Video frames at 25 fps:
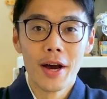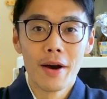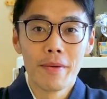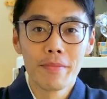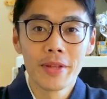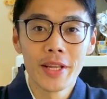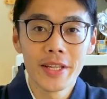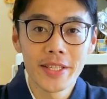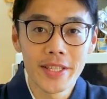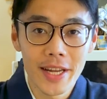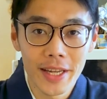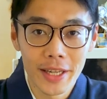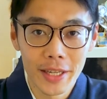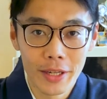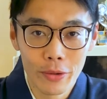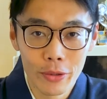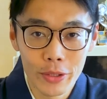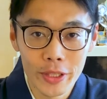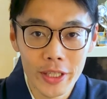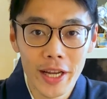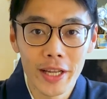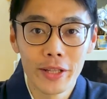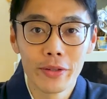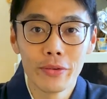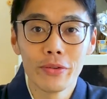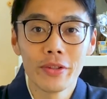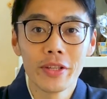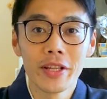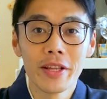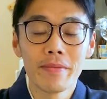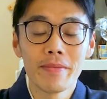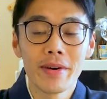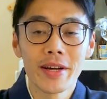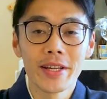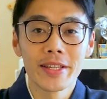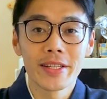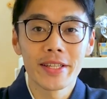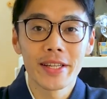皆さん、お茶飲んで
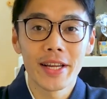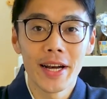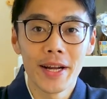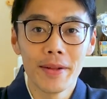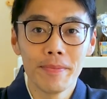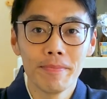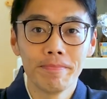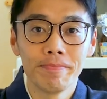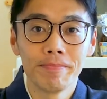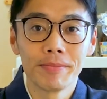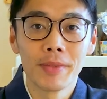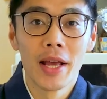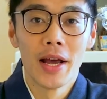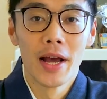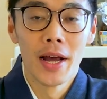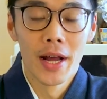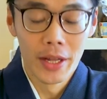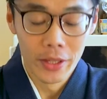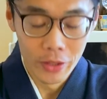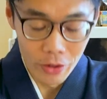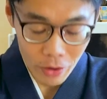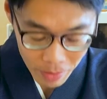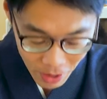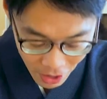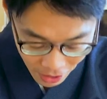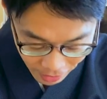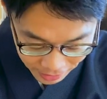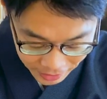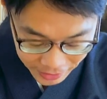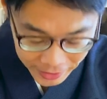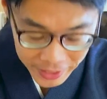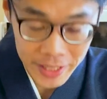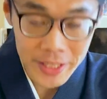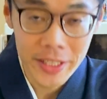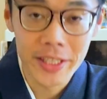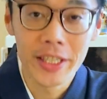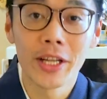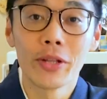ますかどうも、
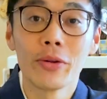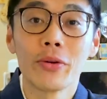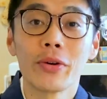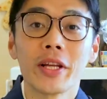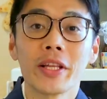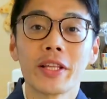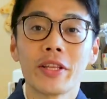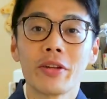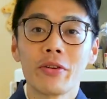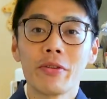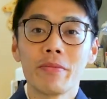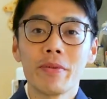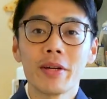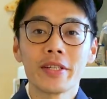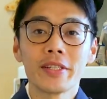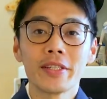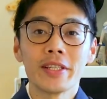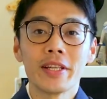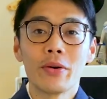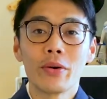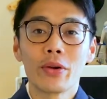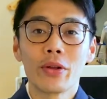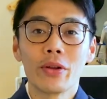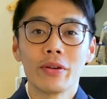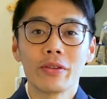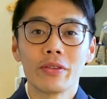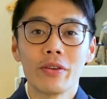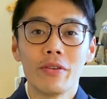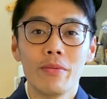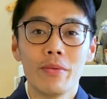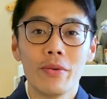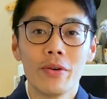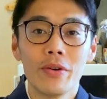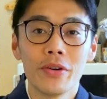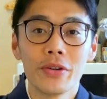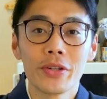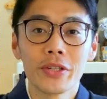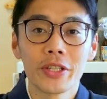煎茶道をやっております、直弘と
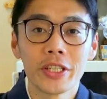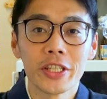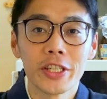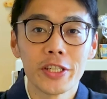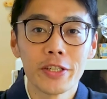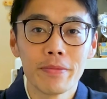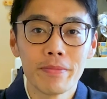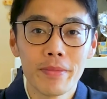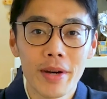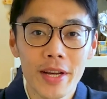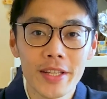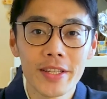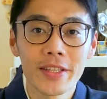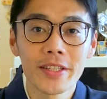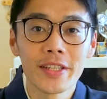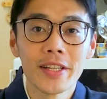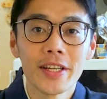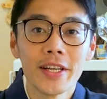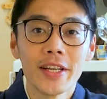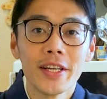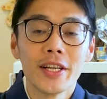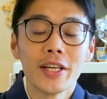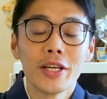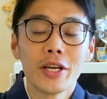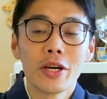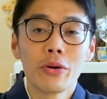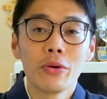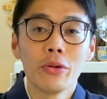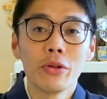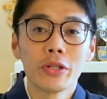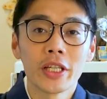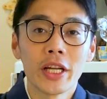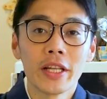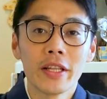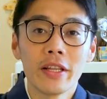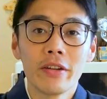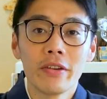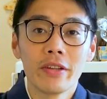申します。この
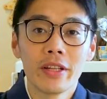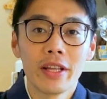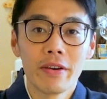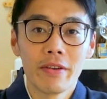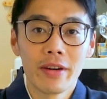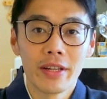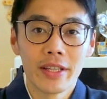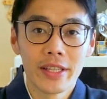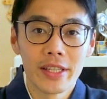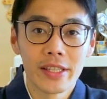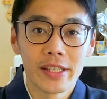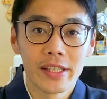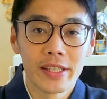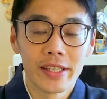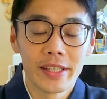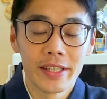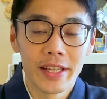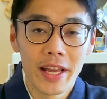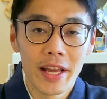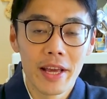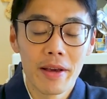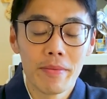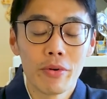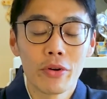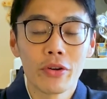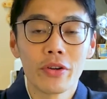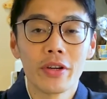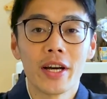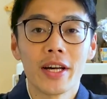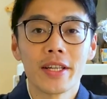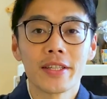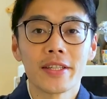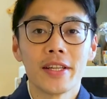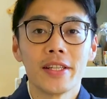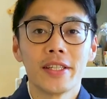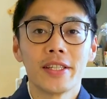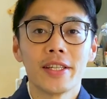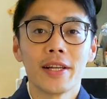チャンネルではですね、僕
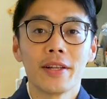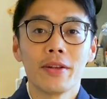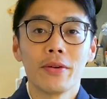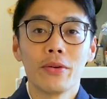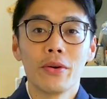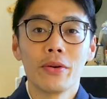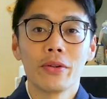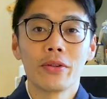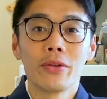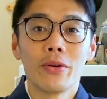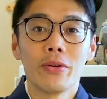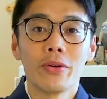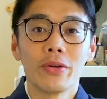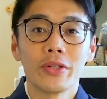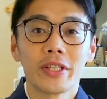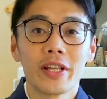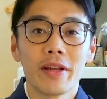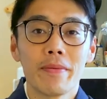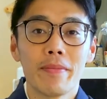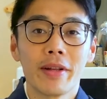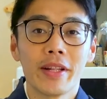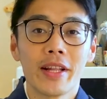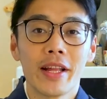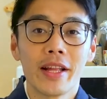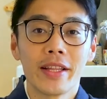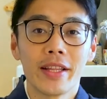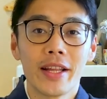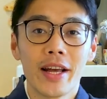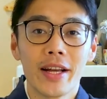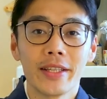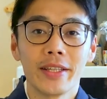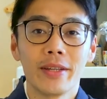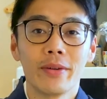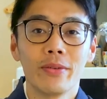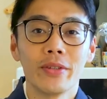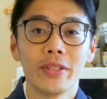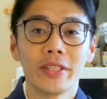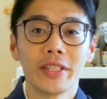が煎茶道を通して学んだ
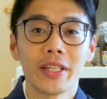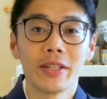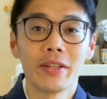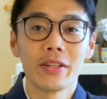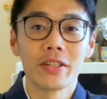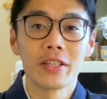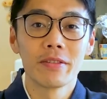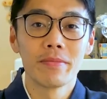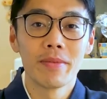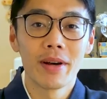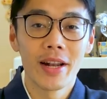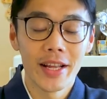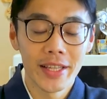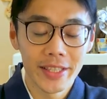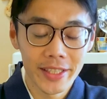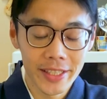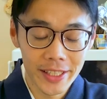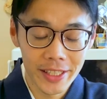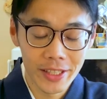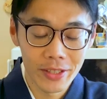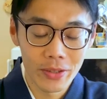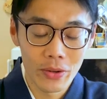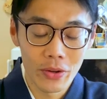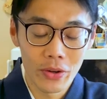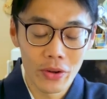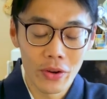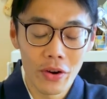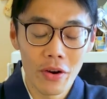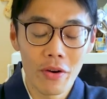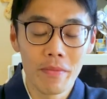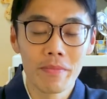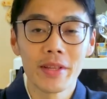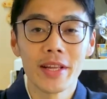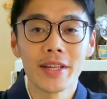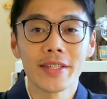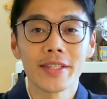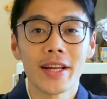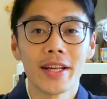日本茶の素晴らしいところを
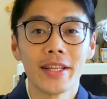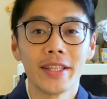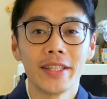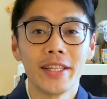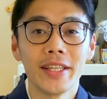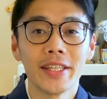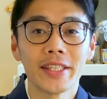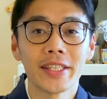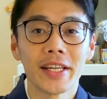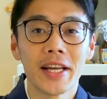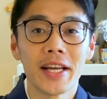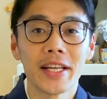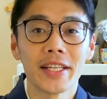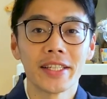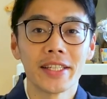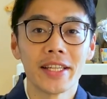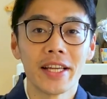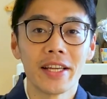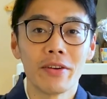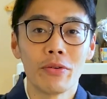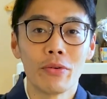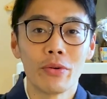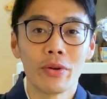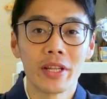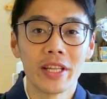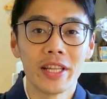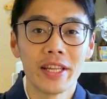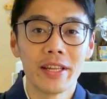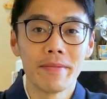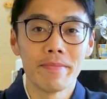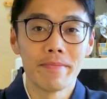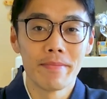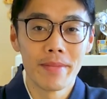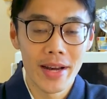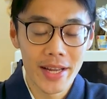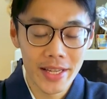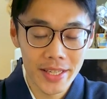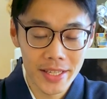皆さんにシェアしており
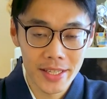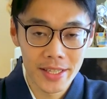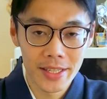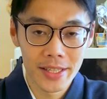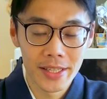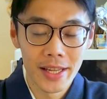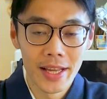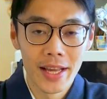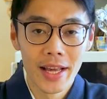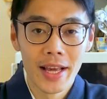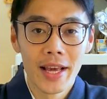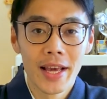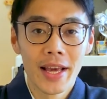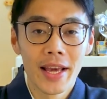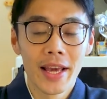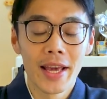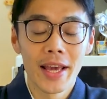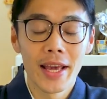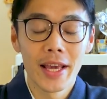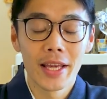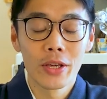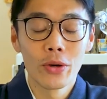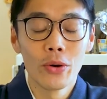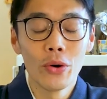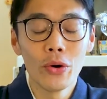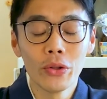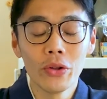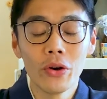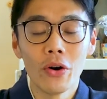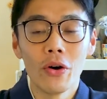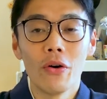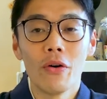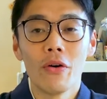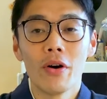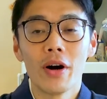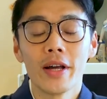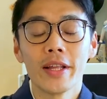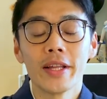ます。えー、今日の
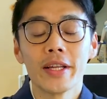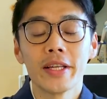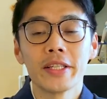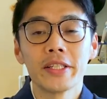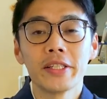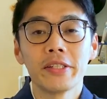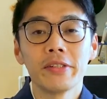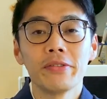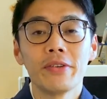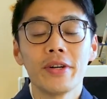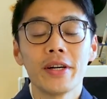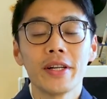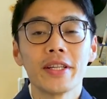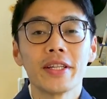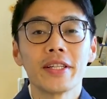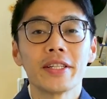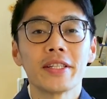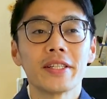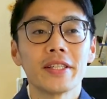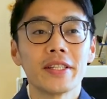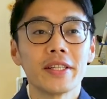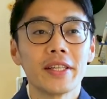お話はです